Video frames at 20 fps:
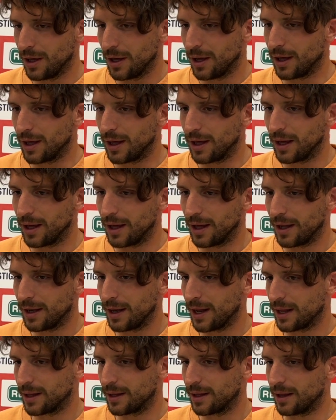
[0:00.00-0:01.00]
e
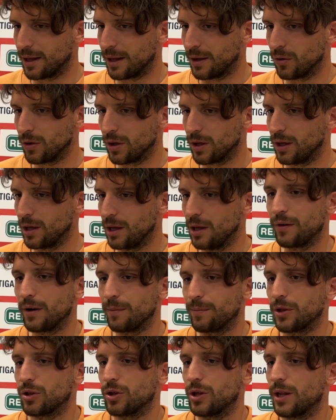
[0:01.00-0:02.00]
niente, a noi
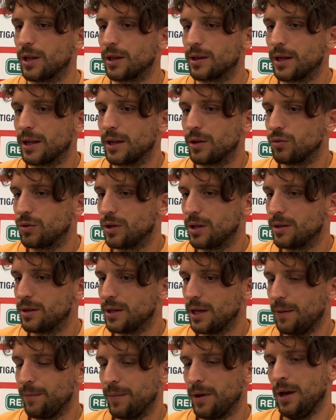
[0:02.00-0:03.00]
fa piacere stare tutti
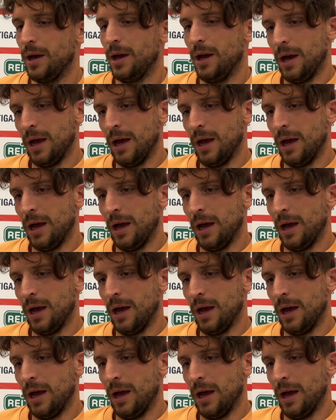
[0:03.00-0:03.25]
insieme,